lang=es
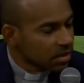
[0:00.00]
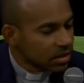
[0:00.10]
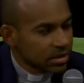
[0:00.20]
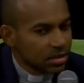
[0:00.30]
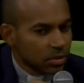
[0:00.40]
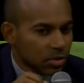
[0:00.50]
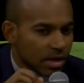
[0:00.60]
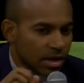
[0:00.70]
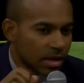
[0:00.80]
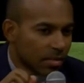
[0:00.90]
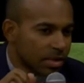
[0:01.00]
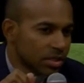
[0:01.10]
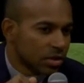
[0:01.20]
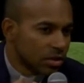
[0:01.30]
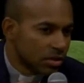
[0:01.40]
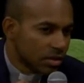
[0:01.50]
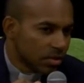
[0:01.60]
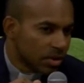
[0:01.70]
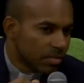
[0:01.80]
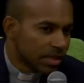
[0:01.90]
Esta es una misión
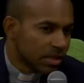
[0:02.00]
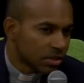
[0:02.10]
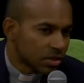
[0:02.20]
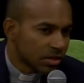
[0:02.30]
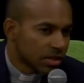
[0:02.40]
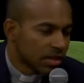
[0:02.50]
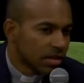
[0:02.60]
y una invitación